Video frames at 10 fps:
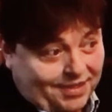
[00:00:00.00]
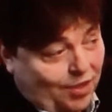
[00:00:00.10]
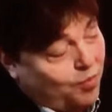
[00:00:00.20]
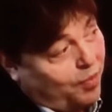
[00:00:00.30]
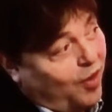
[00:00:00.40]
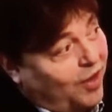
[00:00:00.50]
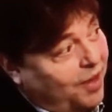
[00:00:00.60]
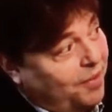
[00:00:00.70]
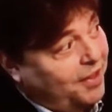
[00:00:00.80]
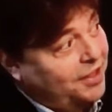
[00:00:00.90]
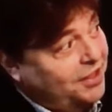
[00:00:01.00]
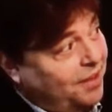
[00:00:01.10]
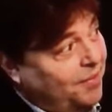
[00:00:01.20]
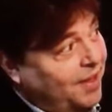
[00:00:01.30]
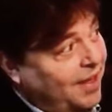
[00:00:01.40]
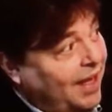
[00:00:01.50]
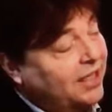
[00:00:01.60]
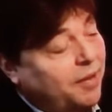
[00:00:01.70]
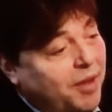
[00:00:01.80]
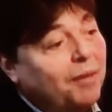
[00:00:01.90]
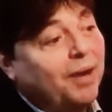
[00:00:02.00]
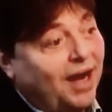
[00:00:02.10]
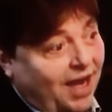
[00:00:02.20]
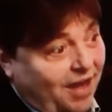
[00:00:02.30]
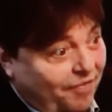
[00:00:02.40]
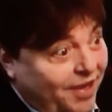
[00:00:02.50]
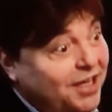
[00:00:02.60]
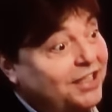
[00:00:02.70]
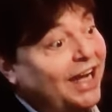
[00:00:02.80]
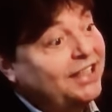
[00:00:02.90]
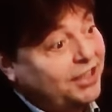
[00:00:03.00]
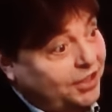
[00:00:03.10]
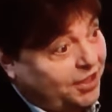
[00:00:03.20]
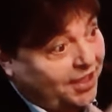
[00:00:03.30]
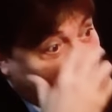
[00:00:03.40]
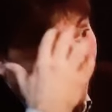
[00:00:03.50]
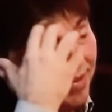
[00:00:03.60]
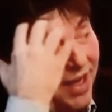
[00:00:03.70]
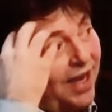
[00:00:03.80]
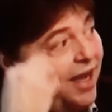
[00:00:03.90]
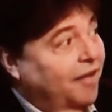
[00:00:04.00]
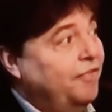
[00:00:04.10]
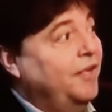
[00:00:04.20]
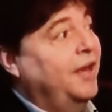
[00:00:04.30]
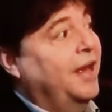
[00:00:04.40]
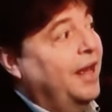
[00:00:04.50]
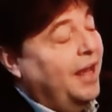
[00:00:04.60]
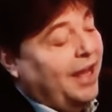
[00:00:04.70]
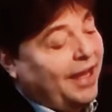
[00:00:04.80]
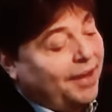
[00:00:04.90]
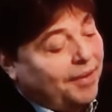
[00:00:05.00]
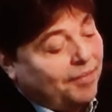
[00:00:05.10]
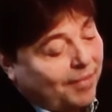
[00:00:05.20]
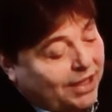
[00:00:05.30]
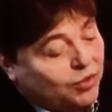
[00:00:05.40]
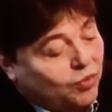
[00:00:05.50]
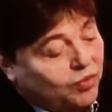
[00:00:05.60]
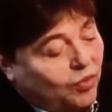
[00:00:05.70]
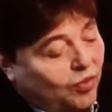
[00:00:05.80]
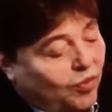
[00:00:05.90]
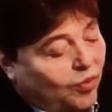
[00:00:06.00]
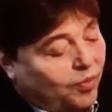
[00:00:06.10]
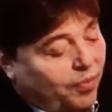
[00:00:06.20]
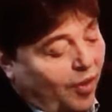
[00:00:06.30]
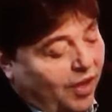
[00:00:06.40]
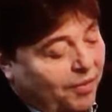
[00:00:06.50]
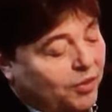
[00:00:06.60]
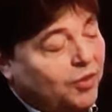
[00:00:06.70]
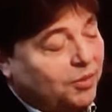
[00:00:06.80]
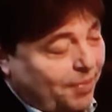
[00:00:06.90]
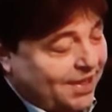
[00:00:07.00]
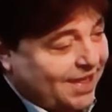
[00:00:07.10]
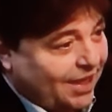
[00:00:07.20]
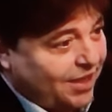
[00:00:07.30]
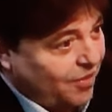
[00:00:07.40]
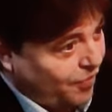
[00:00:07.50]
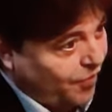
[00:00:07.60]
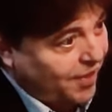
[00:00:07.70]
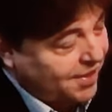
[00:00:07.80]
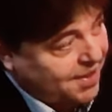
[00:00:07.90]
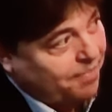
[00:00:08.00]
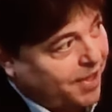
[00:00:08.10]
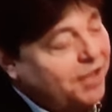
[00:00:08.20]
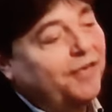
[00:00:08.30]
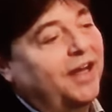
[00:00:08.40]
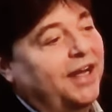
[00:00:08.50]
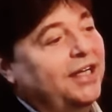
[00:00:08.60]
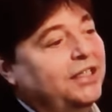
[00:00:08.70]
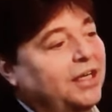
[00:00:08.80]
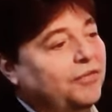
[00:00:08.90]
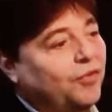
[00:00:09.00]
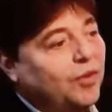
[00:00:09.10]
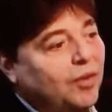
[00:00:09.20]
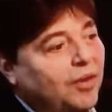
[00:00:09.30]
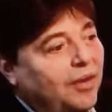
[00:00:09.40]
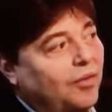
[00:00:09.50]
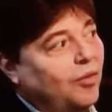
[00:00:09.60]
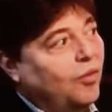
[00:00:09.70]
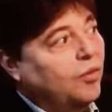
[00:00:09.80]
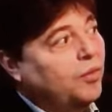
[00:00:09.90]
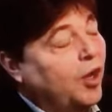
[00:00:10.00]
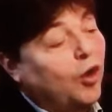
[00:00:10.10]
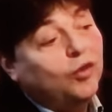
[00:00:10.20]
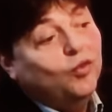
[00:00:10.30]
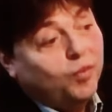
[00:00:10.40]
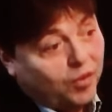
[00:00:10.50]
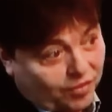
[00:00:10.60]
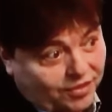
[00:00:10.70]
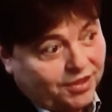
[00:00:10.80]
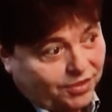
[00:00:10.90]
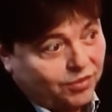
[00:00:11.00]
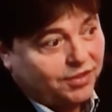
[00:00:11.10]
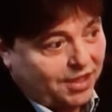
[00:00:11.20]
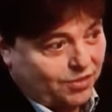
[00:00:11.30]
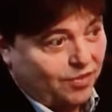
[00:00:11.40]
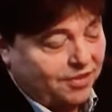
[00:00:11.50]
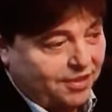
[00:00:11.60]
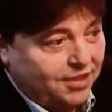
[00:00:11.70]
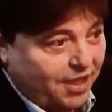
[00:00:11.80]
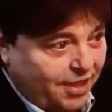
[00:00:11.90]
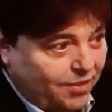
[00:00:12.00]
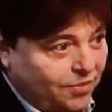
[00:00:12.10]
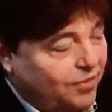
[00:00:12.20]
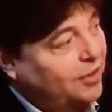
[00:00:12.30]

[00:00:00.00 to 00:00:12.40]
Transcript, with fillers: Isso é um programa que chama Academia Abracaf. Ele já existia na Abracaf e, mas o, o, programa do ano passado ele foi assim bem diferente, que foi o, o maior número de sucessores inscritos.